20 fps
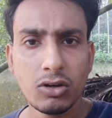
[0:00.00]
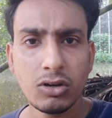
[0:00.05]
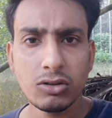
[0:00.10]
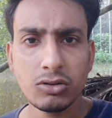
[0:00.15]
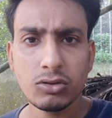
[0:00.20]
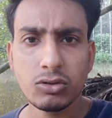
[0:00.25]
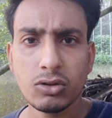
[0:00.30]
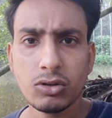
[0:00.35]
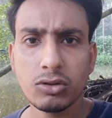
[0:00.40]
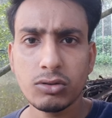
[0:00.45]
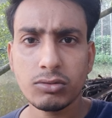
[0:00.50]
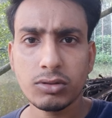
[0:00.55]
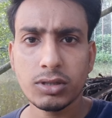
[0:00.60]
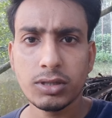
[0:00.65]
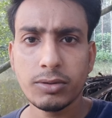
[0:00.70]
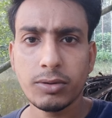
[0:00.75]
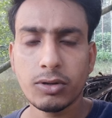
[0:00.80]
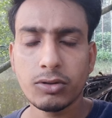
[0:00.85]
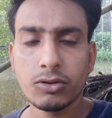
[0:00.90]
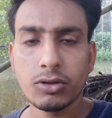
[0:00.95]
হয়তো
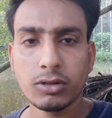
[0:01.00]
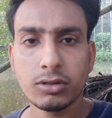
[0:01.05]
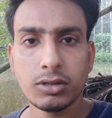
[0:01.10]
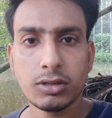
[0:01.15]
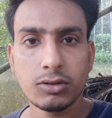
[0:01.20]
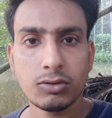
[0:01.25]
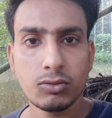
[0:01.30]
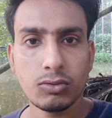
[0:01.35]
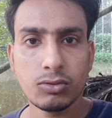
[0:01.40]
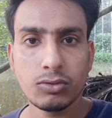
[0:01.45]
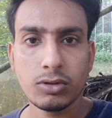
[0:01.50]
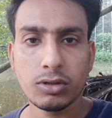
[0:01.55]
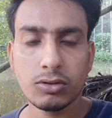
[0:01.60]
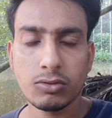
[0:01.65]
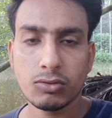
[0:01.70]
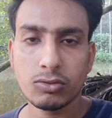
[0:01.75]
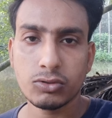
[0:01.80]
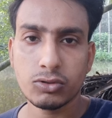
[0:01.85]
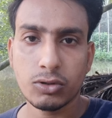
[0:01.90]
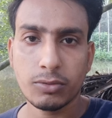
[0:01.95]
কী বলতো একটা কোনো না
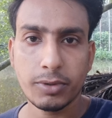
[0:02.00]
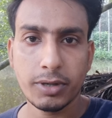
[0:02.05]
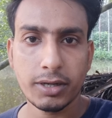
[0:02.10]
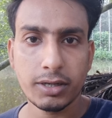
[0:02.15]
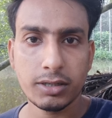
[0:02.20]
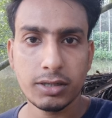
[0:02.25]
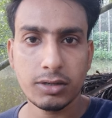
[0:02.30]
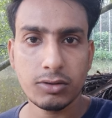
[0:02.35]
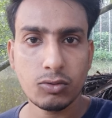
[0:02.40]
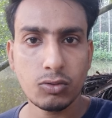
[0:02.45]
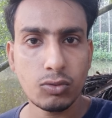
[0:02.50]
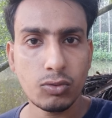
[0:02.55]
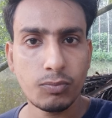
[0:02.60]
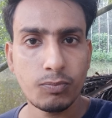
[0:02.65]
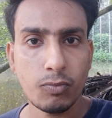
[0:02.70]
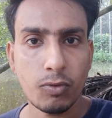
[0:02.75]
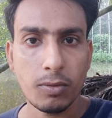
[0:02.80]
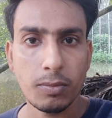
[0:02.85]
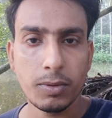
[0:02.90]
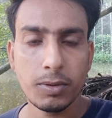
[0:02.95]
কোনো সময় একটা কোনো
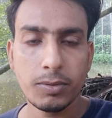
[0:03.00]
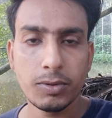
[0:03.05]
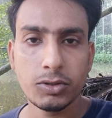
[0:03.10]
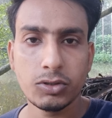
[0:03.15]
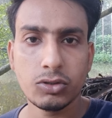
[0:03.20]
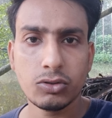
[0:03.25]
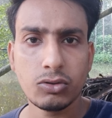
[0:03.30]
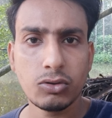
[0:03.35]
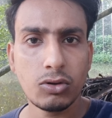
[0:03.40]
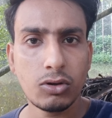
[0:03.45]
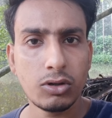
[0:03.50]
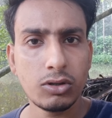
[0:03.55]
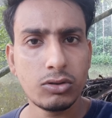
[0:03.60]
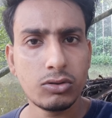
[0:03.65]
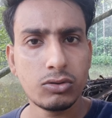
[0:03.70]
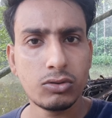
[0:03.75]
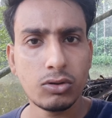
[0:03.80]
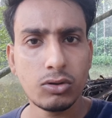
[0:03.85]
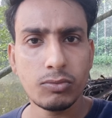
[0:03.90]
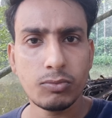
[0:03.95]
প্রবলেমের জন্য
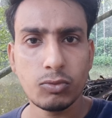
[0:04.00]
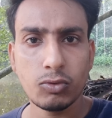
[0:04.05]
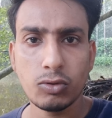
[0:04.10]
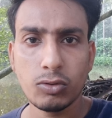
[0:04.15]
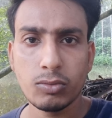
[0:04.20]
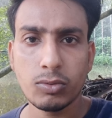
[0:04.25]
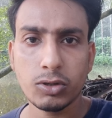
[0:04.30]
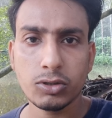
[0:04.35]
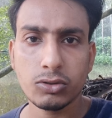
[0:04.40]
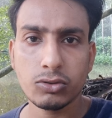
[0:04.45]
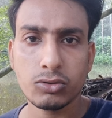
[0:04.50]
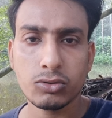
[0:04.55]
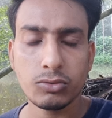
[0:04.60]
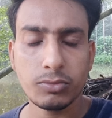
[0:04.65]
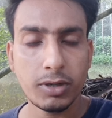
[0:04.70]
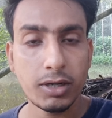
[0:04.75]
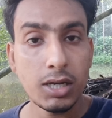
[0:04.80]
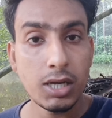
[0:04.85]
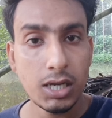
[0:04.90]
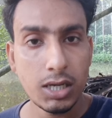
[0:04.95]
হয়তো ভুলবশত
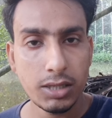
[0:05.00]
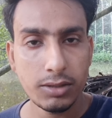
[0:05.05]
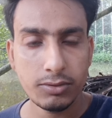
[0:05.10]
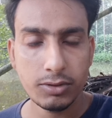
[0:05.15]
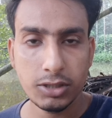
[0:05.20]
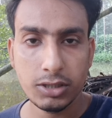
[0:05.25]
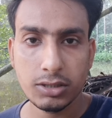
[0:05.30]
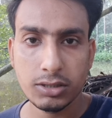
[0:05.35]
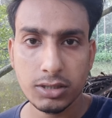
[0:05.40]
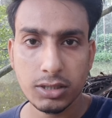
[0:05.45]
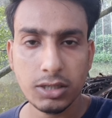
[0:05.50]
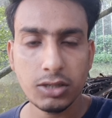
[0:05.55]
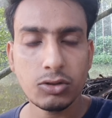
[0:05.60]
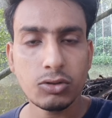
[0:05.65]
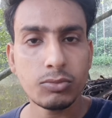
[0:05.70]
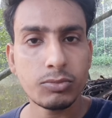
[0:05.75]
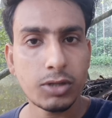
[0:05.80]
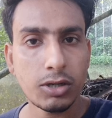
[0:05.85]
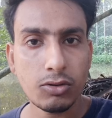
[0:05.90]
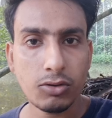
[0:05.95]
বা
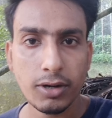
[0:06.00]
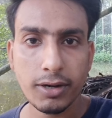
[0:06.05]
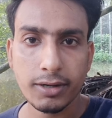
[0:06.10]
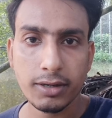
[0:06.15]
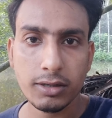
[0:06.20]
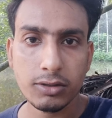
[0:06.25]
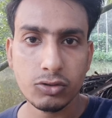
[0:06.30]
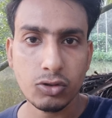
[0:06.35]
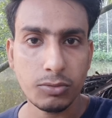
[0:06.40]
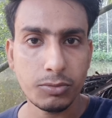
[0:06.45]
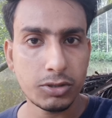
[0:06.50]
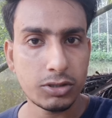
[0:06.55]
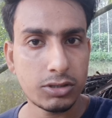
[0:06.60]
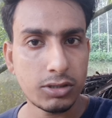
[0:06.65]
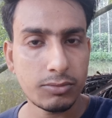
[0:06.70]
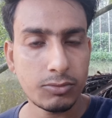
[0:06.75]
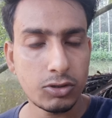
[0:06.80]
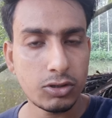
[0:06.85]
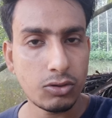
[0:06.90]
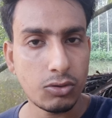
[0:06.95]
ইচ্ছাকৃত যা হোক একটা
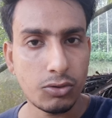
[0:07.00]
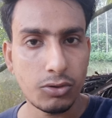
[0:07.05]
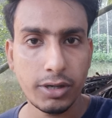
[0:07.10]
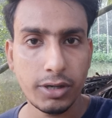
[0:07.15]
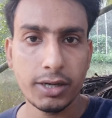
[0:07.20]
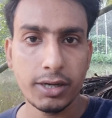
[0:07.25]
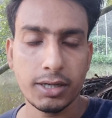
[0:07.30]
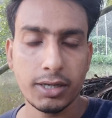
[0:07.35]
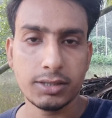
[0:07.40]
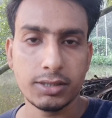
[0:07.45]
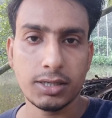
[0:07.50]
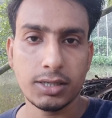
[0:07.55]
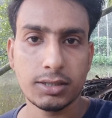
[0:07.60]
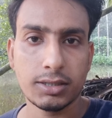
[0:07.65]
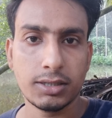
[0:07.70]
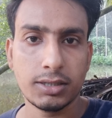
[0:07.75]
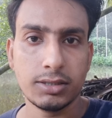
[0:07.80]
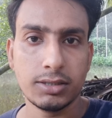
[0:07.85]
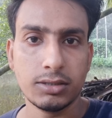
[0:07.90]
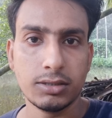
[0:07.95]
সমস্যার মধ্যে হয়ে গেছে
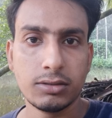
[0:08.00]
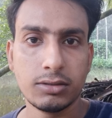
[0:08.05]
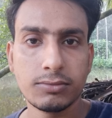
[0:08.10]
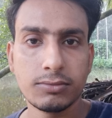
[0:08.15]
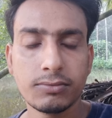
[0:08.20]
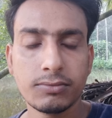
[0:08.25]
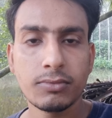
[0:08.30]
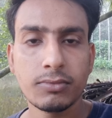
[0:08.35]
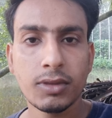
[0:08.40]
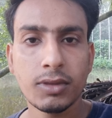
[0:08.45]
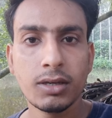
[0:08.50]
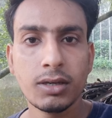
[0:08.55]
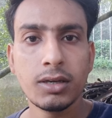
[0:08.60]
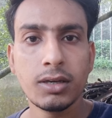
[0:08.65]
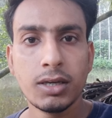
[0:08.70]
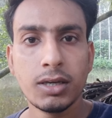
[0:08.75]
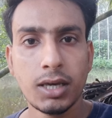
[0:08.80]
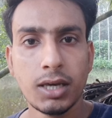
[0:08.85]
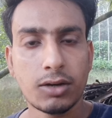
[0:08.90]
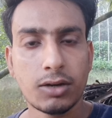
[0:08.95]
একটা জিনিস
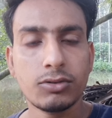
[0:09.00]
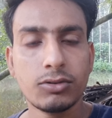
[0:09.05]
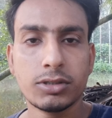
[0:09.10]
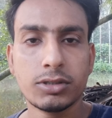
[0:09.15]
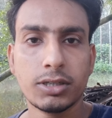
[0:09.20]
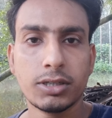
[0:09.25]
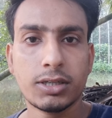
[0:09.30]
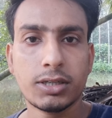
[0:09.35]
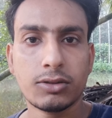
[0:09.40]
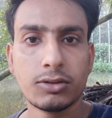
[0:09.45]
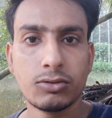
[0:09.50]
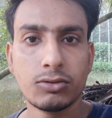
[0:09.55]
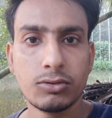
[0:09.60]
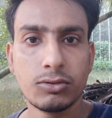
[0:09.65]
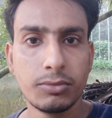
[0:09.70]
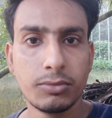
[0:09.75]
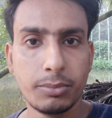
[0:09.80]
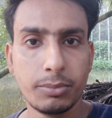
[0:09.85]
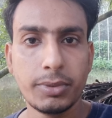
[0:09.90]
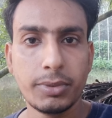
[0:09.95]
এখন সেটা তো
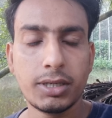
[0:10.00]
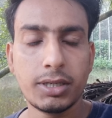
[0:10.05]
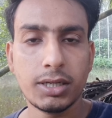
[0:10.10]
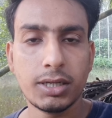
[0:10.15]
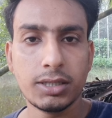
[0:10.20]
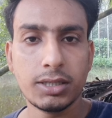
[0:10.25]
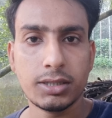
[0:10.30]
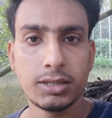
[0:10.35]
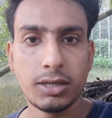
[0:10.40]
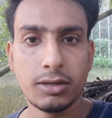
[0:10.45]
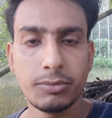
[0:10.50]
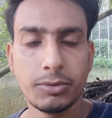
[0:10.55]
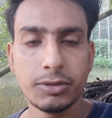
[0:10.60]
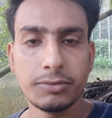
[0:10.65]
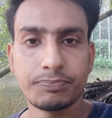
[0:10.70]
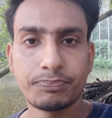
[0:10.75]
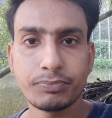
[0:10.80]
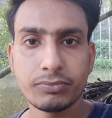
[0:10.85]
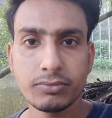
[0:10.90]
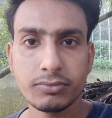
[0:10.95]
মিটিয়ে নিতে হবে